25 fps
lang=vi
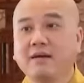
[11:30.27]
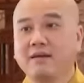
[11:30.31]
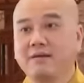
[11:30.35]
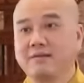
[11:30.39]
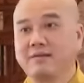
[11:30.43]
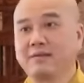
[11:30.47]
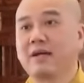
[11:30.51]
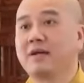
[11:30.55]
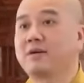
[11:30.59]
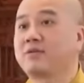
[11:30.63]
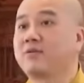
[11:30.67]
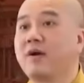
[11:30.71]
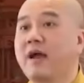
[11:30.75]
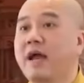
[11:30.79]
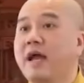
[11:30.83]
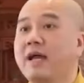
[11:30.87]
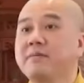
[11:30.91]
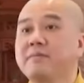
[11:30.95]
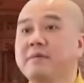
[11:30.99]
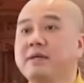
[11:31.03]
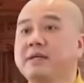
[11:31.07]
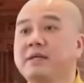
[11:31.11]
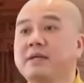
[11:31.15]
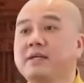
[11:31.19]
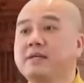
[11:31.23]
Bây giờ có ai
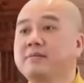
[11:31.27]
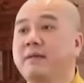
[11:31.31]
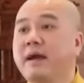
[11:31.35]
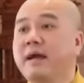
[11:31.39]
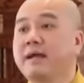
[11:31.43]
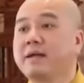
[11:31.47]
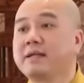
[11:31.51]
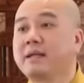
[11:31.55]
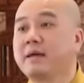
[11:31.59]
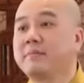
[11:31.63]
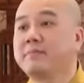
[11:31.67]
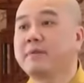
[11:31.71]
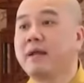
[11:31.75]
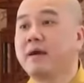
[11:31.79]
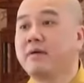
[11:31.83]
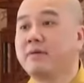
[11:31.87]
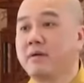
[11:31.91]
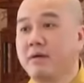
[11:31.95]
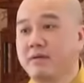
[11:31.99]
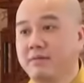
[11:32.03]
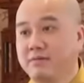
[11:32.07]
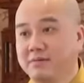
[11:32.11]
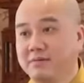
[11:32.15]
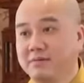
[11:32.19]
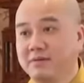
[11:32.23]
biết y bác nằm đâu
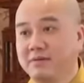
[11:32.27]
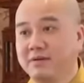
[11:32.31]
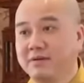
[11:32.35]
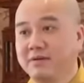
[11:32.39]
đâu